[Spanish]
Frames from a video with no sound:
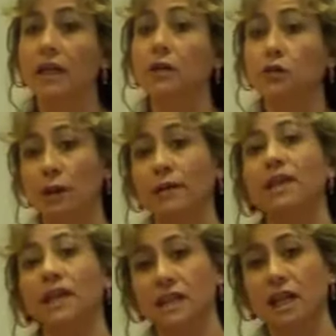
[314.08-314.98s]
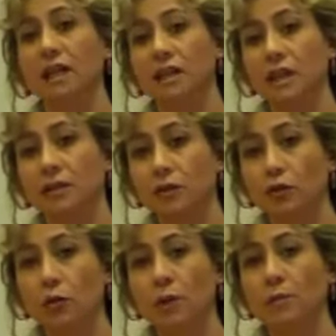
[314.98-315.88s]
y una vez que esa legislación
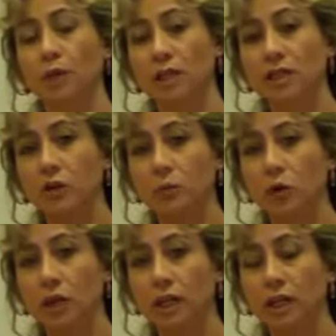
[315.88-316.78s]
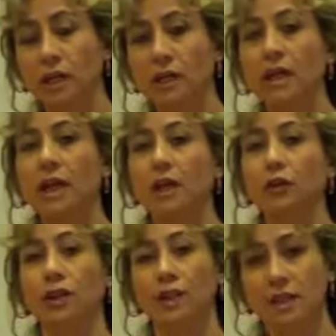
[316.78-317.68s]
europea pueda ser homogénea,
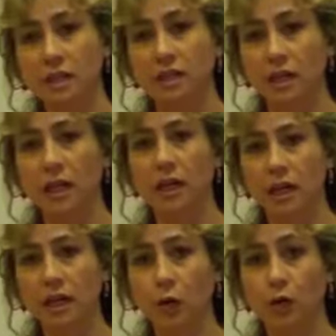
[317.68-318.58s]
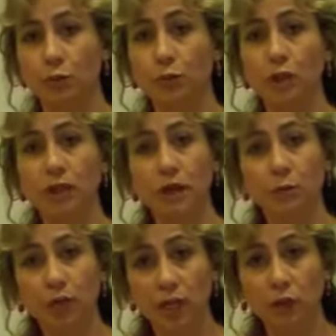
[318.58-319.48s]
entonces sí, la jurisprudencia
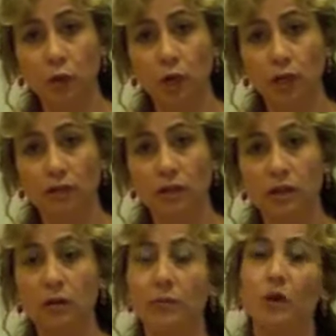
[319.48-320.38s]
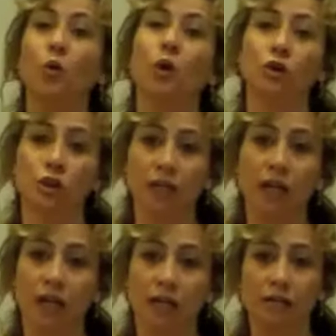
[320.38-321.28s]
puede actuar, pero cuando
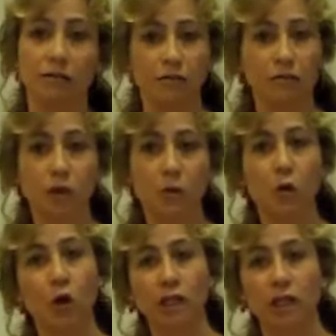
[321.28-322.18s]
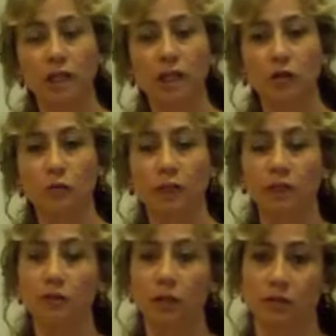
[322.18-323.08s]
tengan una homogeneidad
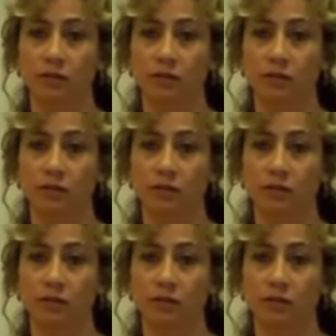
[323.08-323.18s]
normativa.